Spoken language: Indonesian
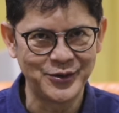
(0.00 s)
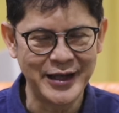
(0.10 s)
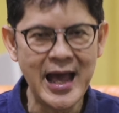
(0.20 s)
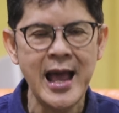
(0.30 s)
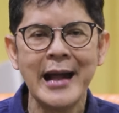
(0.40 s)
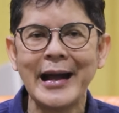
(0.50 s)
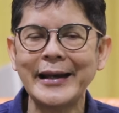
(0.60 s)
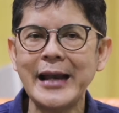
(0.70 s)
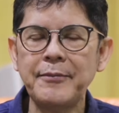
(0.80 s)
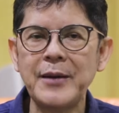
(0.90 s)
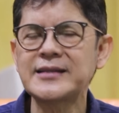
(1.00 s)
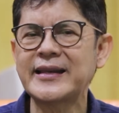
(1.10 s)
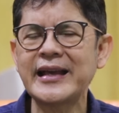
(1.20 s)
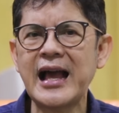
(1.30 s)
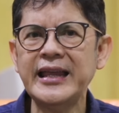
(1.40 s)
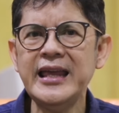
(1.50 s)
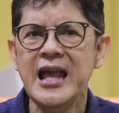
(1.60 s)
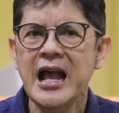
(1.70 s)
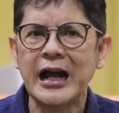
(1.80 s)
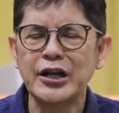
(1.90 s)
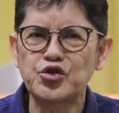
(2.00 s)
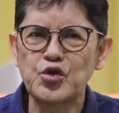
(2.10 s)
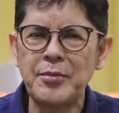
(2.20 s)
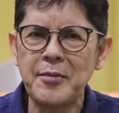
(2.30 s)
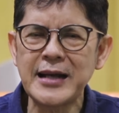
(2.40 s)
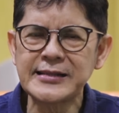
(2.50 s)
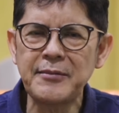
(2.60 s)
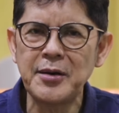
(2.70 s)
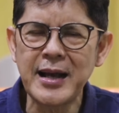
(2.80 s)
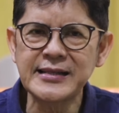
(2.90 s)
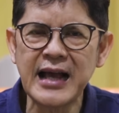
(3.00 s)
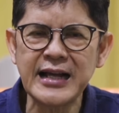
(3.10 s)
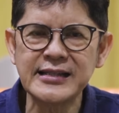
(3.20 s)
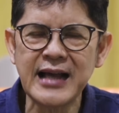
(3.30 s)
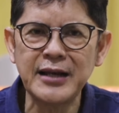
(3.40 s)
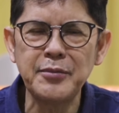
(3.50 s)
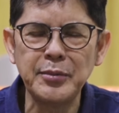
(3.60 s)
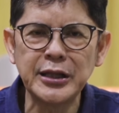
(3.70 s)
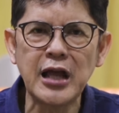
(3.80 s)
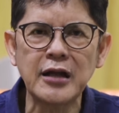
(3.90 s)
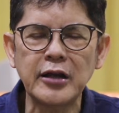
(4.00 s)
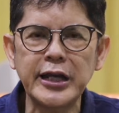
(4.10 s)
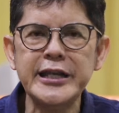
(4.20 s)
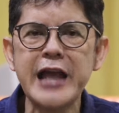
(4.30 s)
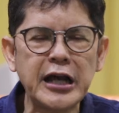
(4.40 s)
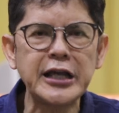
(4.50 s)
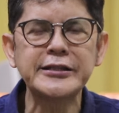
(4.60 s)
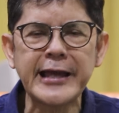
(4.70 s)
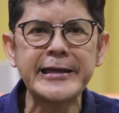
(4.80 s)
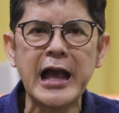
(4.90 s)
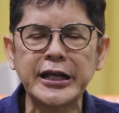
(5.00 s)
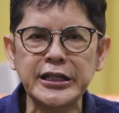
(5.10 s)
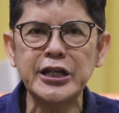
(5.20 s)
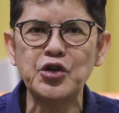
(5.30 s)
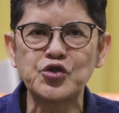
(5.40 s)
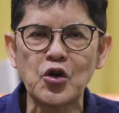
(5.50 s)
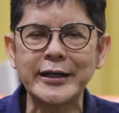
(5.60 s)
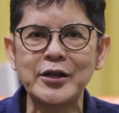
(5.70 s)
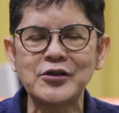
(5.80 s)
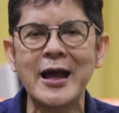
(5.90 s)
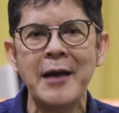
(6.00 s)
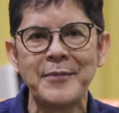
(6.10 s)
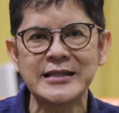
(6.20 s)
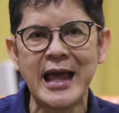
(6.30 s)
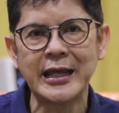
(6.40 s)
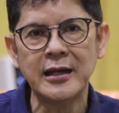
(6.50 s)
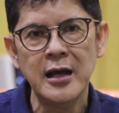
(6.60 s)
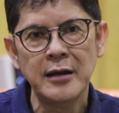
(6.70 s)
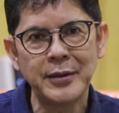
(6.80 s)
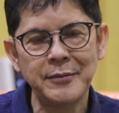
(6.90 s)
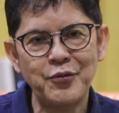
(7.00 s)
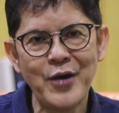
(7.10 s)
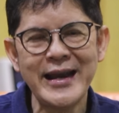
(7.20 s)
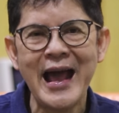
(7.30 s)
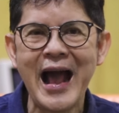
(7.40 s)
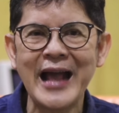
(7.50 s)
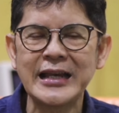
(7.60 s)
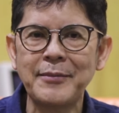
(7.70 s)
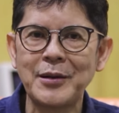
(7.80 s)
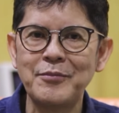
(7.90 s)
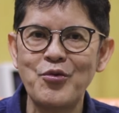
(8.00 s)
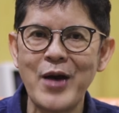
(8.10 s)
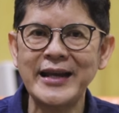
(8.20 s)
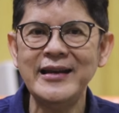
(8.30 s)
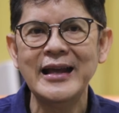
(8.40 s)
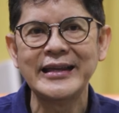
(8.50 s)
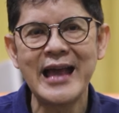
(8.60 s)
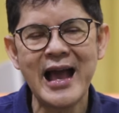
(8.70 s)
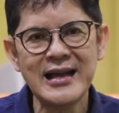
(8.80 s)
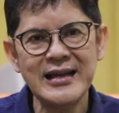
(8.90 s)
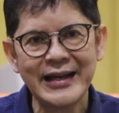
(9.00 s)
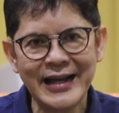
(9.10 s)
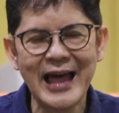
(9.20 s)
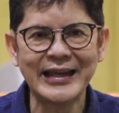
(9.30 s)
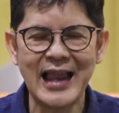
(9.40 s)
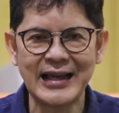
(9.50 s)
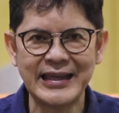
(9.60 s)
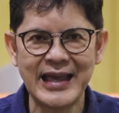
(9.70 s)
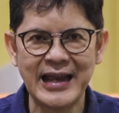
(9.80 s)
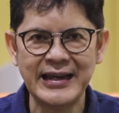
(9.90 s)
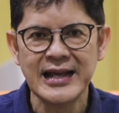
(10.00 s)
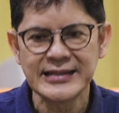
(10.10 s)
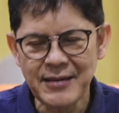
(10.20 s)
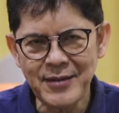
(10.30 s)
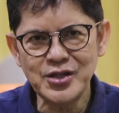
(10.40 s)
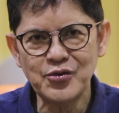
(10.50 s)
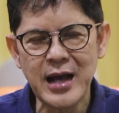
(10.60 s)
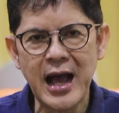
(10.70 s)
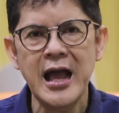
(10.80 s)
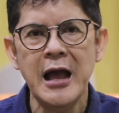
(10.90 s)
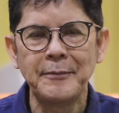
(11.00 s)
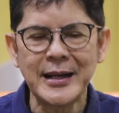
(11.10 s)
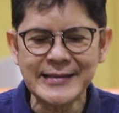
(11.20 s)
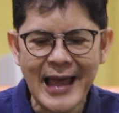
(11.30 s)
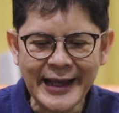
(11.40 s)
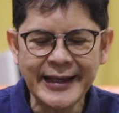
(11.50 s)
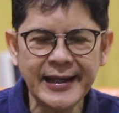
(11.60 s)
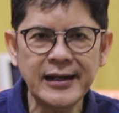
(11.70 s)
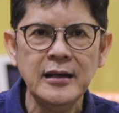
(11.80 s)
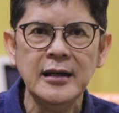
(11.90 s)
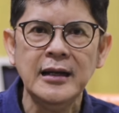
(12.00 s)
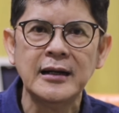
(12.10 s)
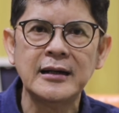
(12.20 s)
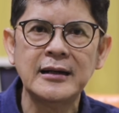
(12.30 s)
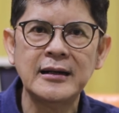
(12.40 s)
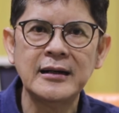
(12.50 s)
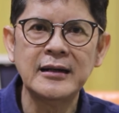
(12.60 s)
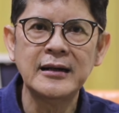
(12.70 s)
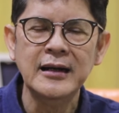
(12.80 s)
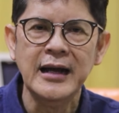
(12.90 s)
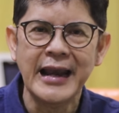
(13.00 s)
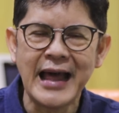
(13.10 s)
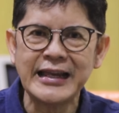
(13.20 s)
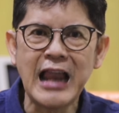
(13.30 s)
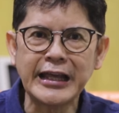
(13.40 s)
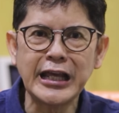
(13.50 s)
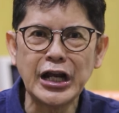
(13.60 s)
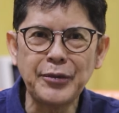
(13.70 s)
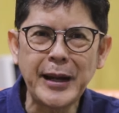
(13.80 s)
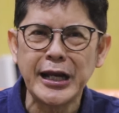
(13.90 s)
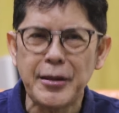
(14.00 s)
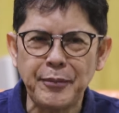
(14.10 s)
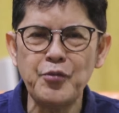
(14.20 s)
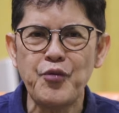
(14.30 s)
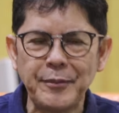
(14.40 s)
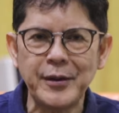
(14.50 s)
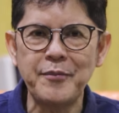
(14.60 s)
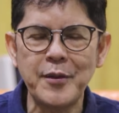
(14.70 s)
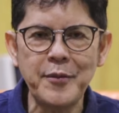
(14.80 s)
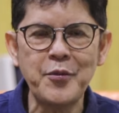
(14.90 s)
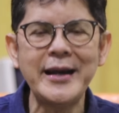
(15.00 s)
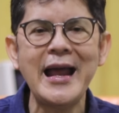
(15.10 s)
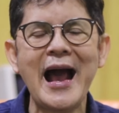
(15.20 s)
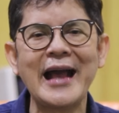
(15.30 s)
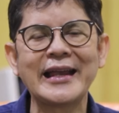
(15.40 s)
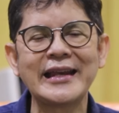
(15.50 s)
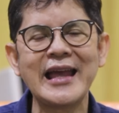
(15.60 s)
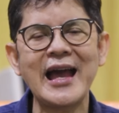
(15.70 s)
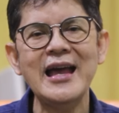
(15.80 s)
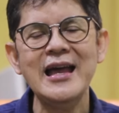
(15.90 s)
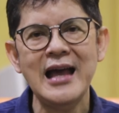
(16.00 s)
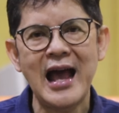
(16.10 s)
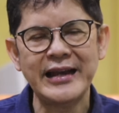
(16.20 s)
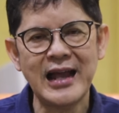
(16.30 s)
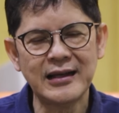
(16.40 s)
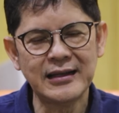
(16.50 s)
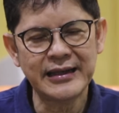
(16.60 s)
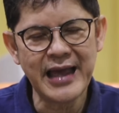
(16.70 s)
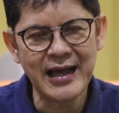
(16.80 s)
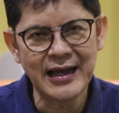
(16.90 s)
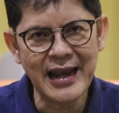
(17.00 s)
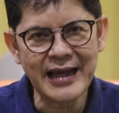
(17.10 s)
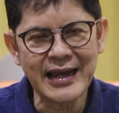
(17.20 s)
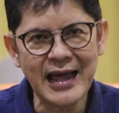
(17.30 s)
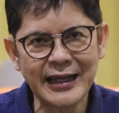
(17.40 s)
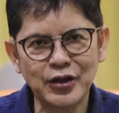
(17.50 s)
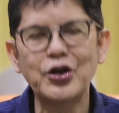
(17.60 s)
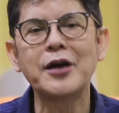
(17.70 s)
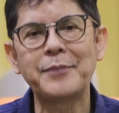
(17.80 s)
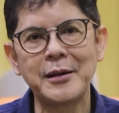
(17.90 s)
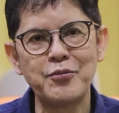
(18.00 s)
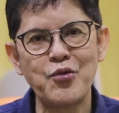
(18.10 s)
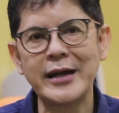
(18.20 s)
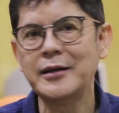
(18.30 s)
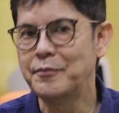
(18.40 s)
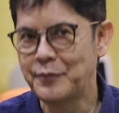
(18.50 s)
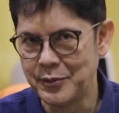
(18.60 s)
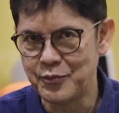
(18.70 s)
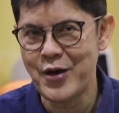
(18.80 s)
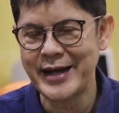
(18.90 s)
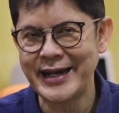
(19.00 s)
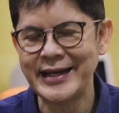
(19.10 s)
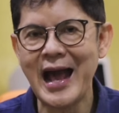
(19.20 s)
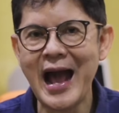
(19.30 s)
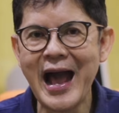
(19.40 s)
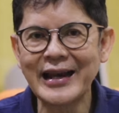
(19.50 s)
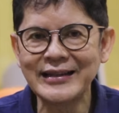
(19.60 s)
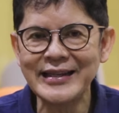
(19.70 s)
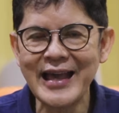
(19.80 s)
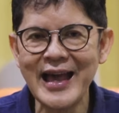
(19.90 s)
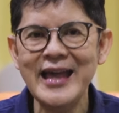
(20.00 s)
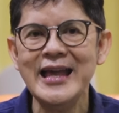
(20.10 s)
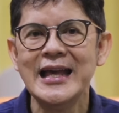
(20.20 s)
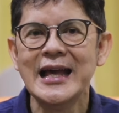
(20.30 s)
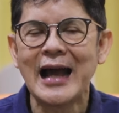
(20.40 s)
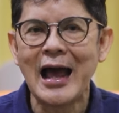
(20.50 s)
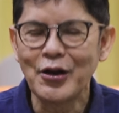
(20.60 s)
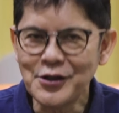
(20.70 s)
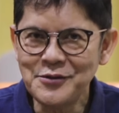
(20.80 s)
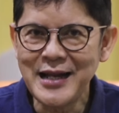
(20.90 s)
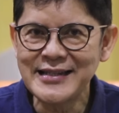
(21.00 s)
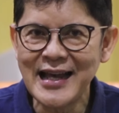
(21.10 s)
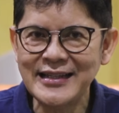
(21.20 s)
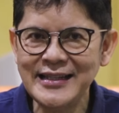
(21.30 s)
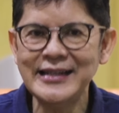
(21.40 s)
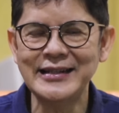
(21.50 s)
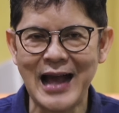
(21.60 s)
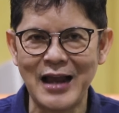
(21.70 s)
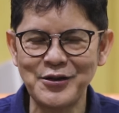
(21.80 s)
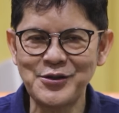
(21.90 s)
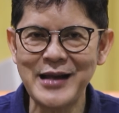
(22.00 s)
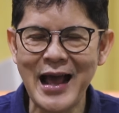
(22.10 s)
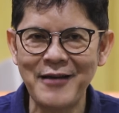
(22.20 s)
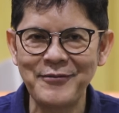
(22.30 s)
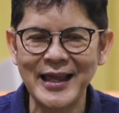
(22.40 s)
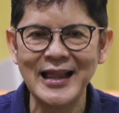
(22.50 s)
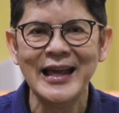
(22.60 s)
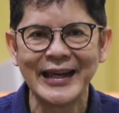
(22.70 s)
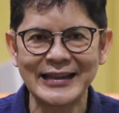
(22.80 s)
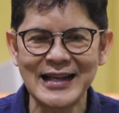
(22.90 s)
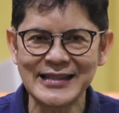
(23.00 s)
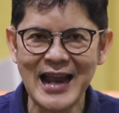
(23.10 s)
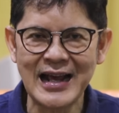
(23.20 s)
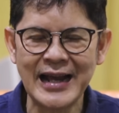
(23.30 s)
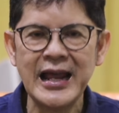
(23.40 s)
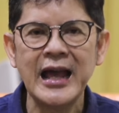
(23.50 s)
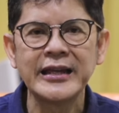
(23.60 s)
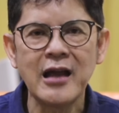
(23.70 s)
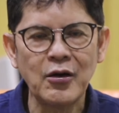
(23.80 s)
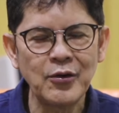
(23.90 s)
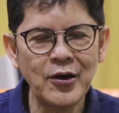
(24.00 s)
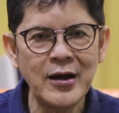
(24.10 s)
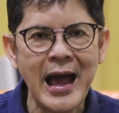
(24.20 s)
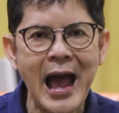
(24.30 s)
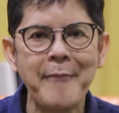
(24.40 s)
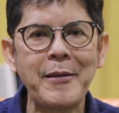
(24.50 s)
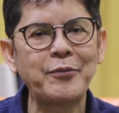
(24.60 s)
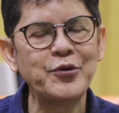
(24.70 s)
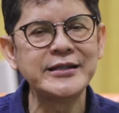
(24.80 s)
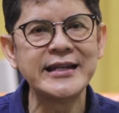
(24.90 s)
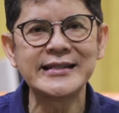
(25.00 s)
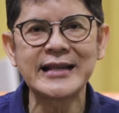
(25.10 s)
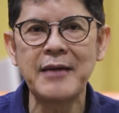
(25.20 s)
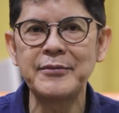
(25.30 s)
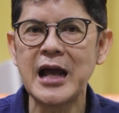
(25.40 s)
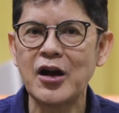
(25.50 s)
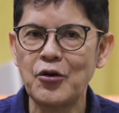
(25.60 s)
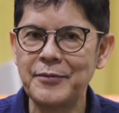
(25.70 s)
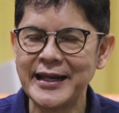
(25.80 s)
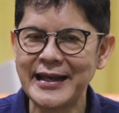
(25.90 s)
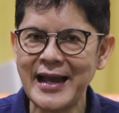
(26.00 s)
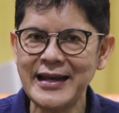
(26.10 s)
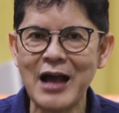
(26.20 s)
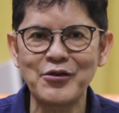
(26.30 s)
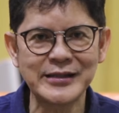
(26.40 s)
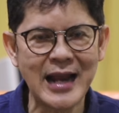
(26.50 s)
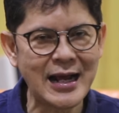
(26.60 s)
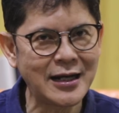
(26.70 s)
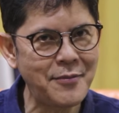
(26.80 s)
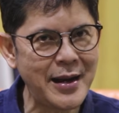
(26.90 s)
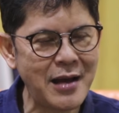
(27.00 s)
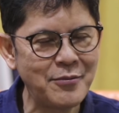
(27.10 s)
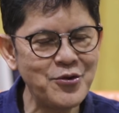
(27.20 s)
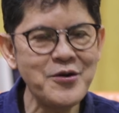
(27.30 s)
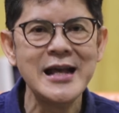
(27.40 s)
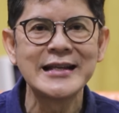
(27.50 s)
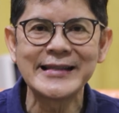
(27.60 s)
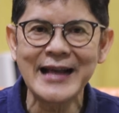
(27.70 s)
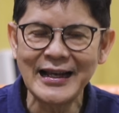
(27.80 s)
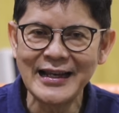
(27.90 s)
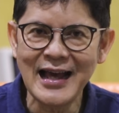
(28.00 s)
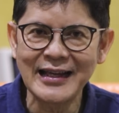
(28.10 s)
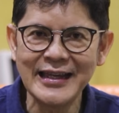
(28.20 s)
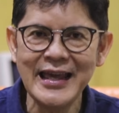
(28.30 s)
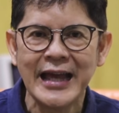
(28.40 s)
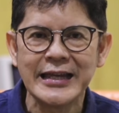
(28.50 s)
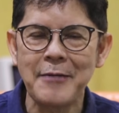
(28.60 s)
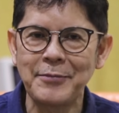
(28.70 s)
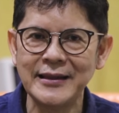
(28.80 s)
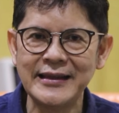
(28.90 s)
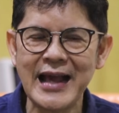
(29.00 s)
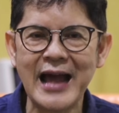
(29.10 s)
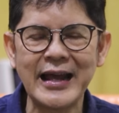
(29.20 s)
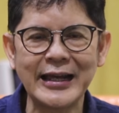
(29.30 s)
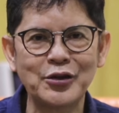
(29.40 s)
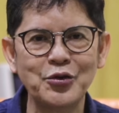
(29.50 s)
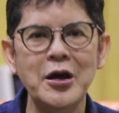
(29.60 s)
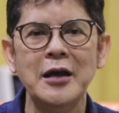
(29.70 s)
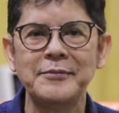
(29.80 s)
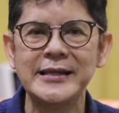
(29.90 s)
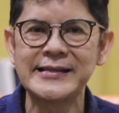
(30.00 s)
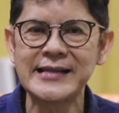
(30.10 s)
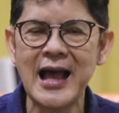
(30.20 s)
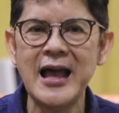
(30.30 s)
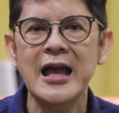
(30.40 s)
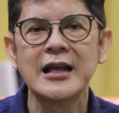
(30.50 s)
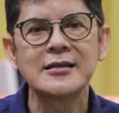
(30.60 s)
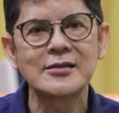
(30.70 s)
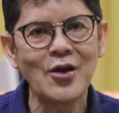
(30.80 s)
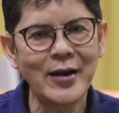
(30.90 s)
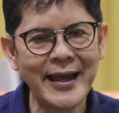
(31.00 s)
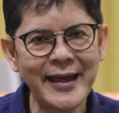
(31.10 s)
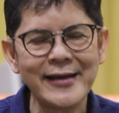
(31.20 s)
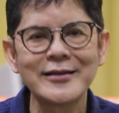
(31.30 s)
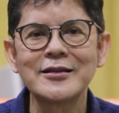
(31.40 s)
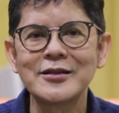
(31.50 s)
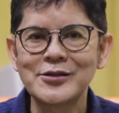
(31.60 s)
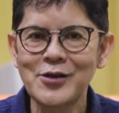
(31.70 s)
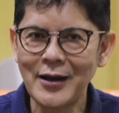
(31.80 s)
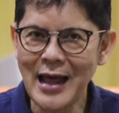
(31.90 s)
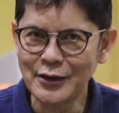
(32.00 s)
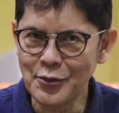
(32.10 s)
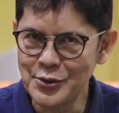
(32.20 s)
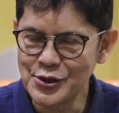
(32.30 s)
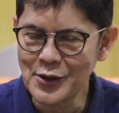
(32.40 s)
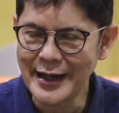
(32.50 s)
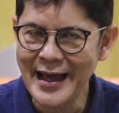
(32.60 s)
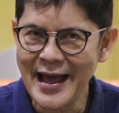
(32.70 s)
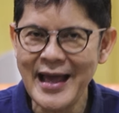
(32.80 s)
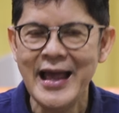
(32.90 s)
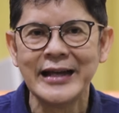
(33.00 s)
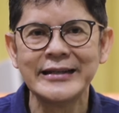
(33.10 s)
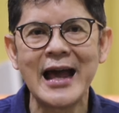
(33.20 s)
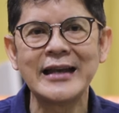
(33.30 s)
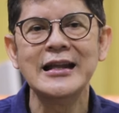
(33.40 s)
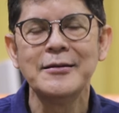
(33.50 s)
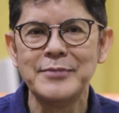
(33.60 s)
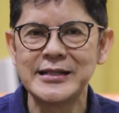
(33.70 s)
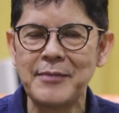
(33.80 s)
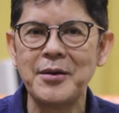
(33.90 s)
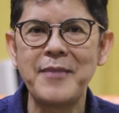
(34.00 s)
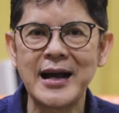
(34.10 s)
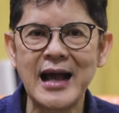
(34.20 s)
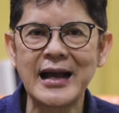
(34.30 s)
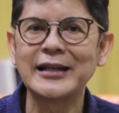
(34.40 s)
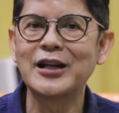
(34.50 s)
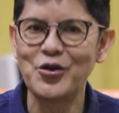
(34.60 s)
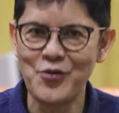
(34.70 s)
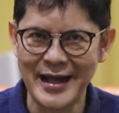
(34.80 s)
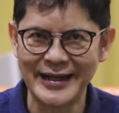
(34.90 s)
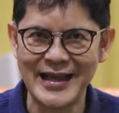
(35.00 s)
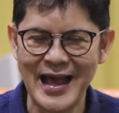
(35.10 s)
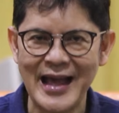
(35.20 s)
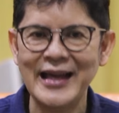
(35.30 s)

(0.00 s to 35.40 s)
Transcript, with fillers: Gitu ya karena apa seringkali karena sudah memaksa memaksakan sekali meminta ini yakin saya yakin ini ucap ini ucap pas lahir perempuan akhirnya perempuan yang ke laki laki ya sama juga pas lahir eh, laki-laki uh, karena pengennya perempuan perempuan perempuan akhirnya anak yang laki-laki itu ke perempuan perempuan artinya kalau sudah jadi kalau sudah hamil kita serahkan ya Allah apapun jenis kelamin yang kau berikan, aku serahkan kepadamu. Sekali lagi, yang penting anak itu bisa soleh, sol ataupun soleha, dan bisa membanggakan keluarga.